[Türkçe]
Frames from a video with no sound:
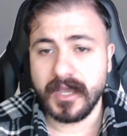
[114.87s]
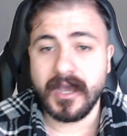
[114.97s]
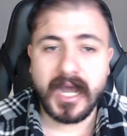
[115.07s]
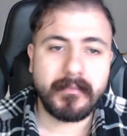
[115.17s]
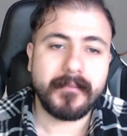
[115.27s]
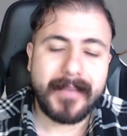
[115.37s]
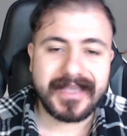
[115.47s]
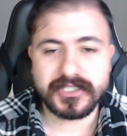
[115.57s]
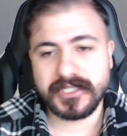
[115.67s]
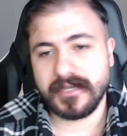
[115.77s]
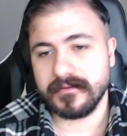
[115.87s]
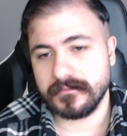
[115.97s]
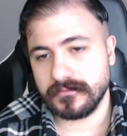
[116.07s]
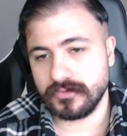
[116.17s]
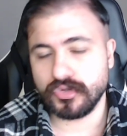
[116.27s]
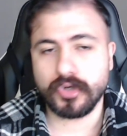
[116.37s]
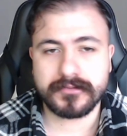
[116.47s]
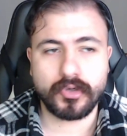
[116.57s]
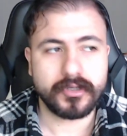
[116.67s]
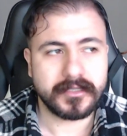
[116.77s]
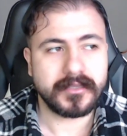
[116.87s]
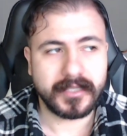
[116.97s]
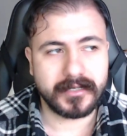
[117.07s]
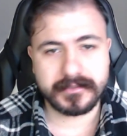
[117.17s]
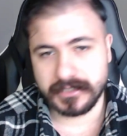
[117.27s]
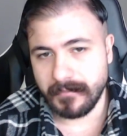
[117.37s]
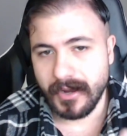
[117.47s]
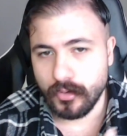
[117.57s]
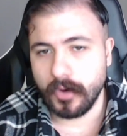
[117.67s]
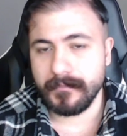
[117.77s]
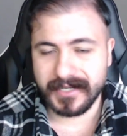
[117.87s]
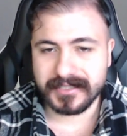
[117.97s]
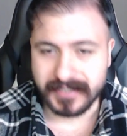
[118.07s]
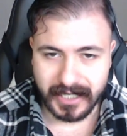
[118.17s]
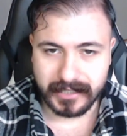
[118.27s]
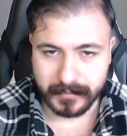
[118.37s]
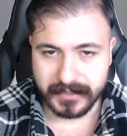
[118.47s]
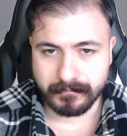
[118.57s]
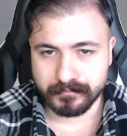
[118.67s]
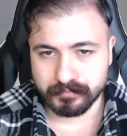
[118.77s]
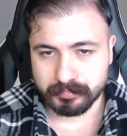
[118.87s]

Ama bence çok doğru da değil. Şimdi ben kombine sahibiyim.